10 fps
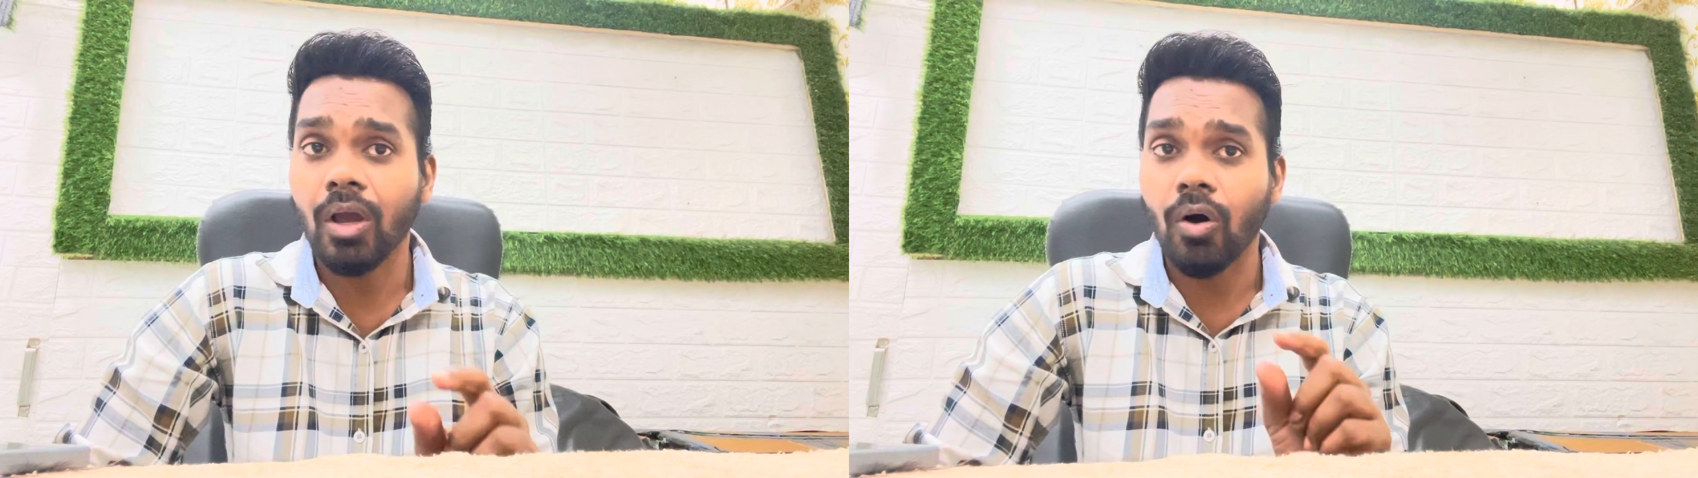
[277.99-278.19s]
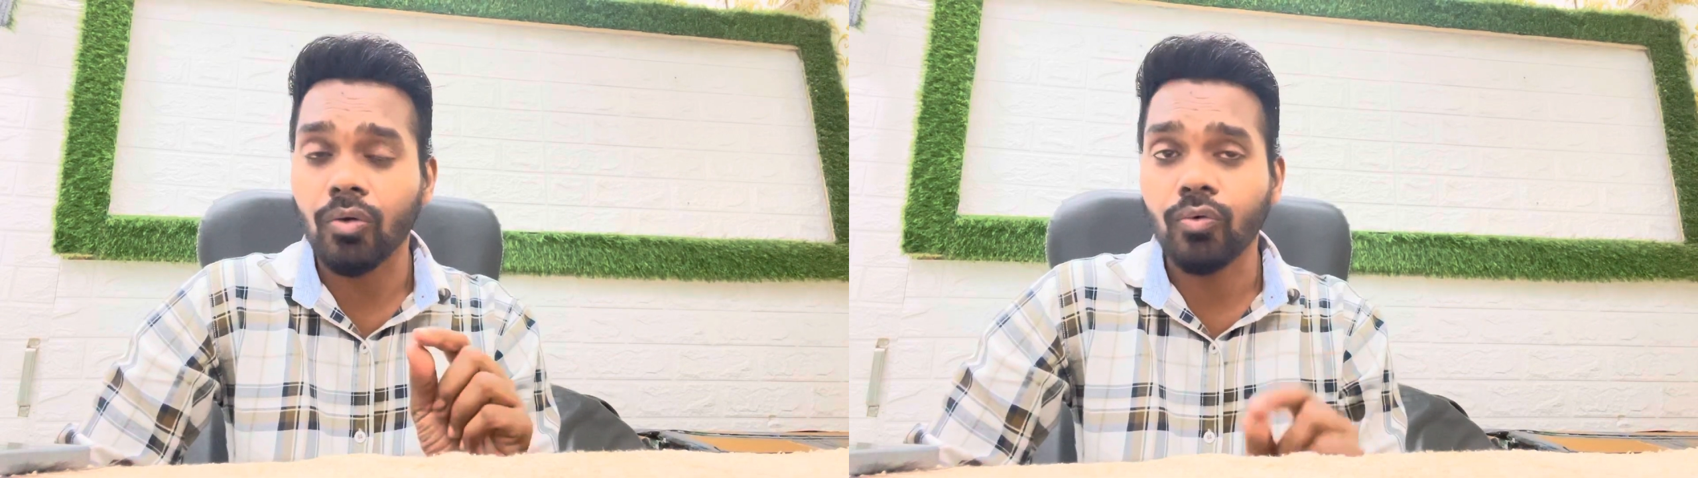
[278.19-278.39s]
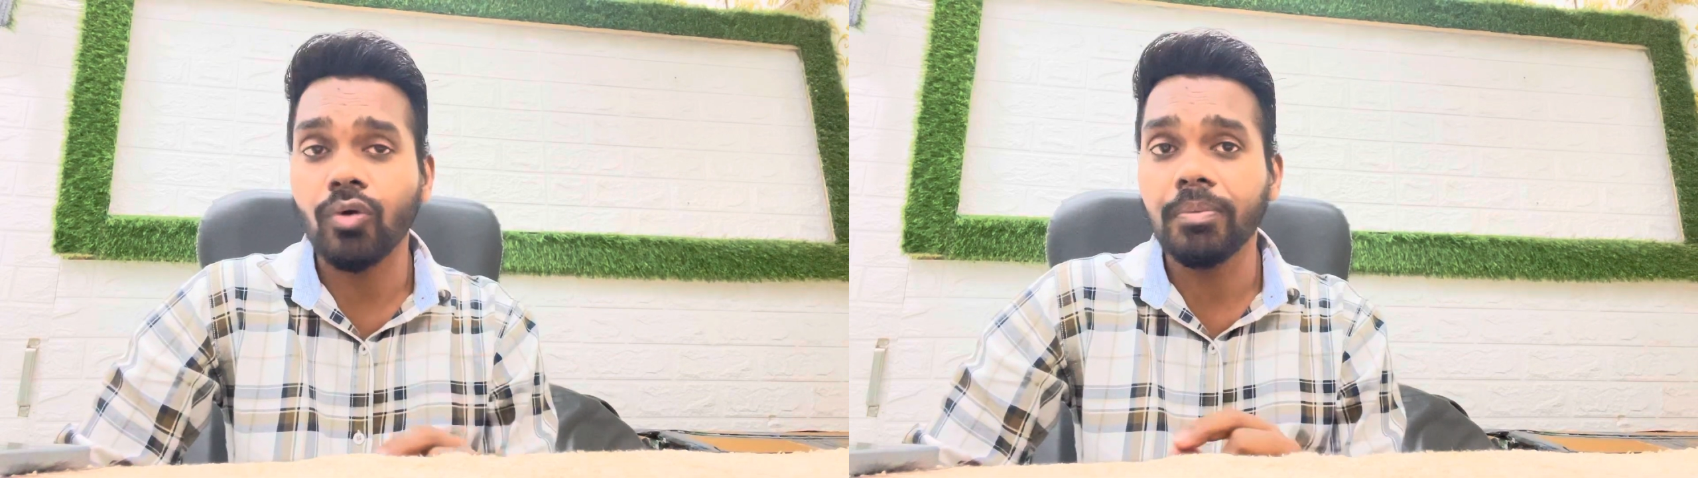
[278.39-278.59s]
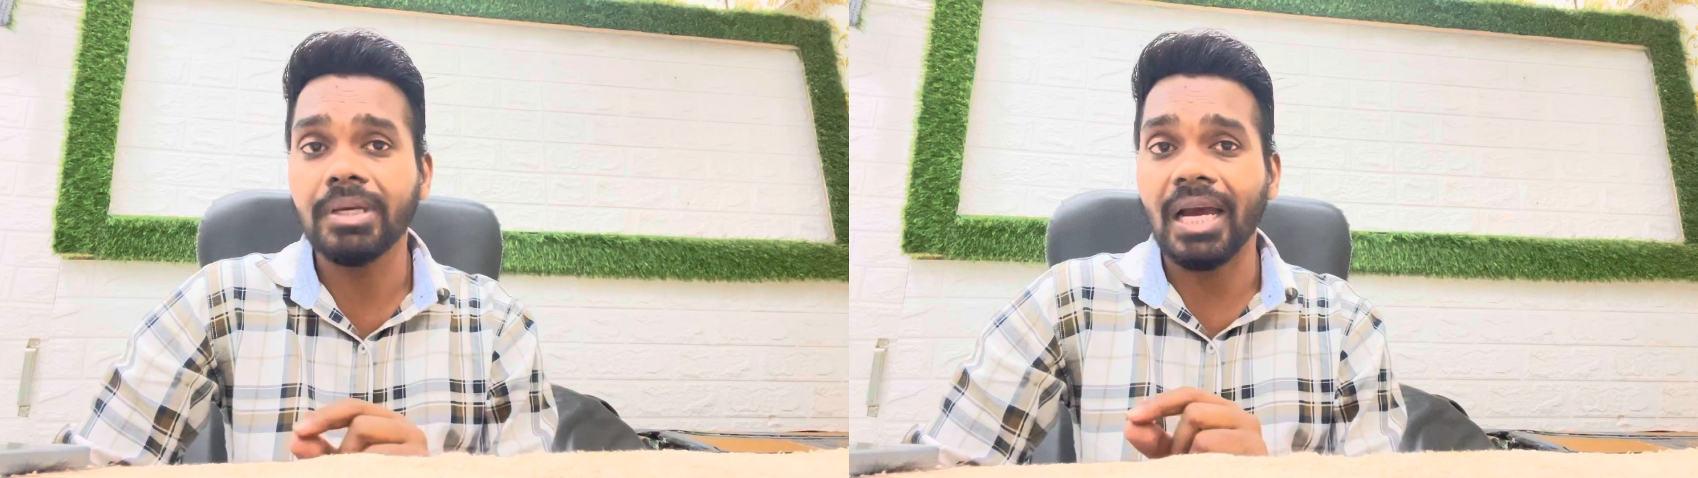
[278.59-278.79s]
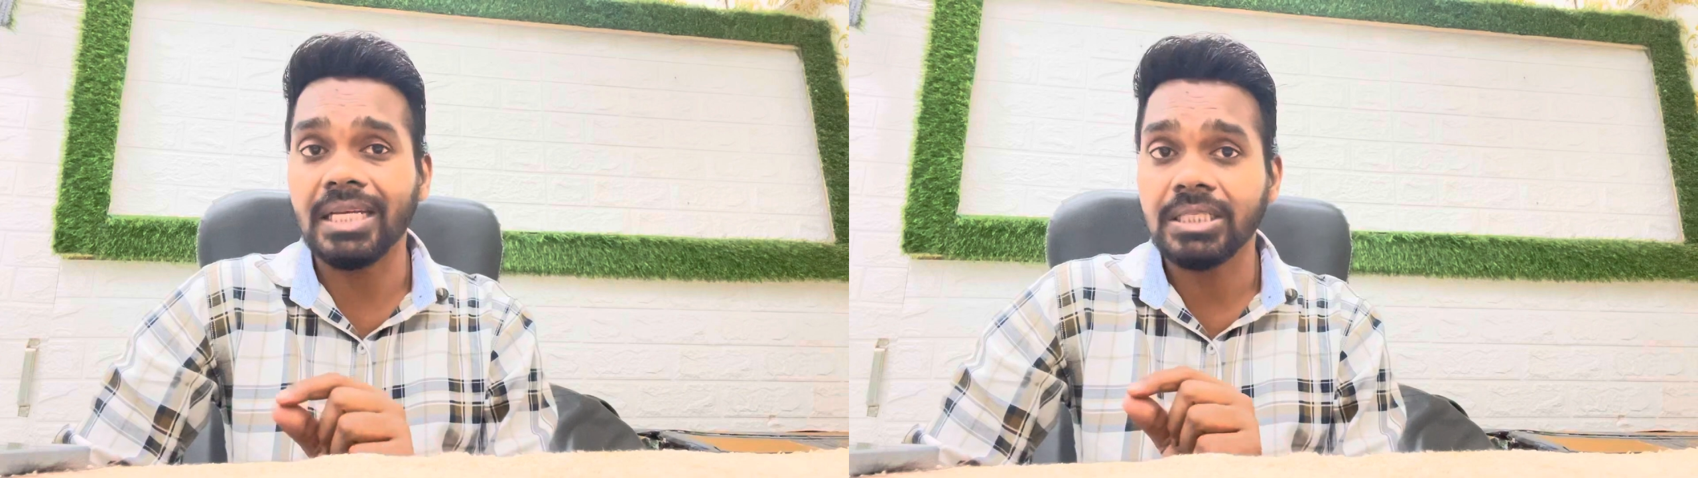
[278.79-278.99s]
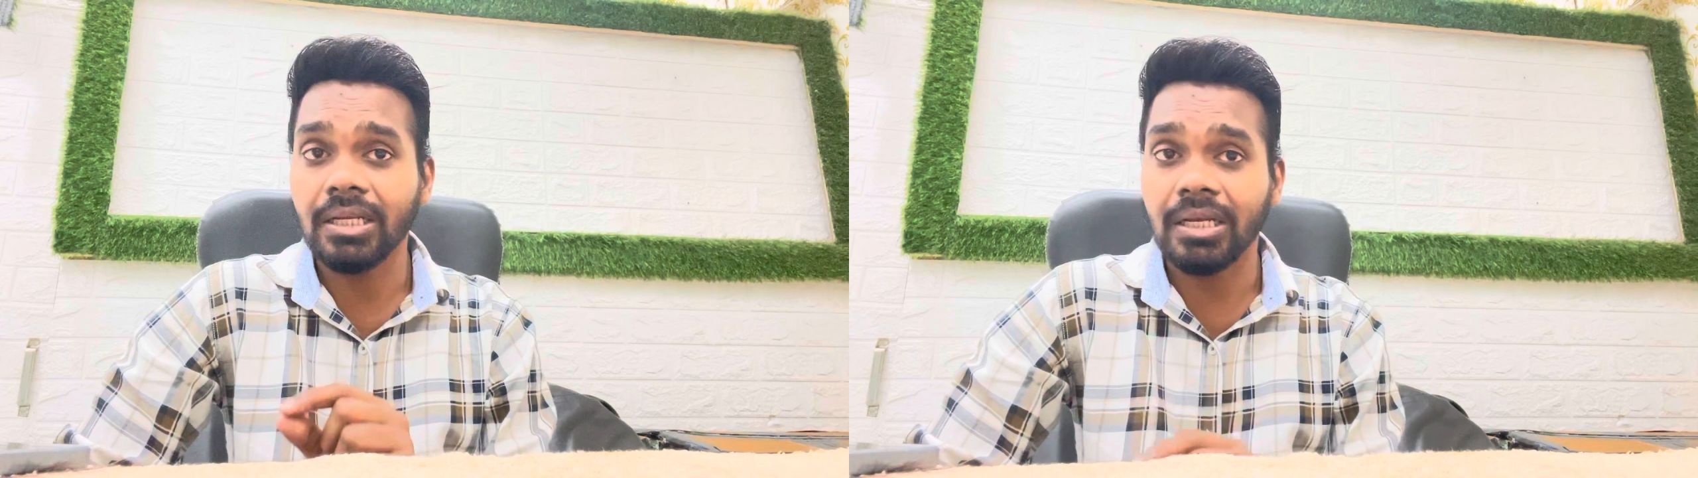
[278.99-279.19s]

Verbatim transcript: और कोई भी ऐसी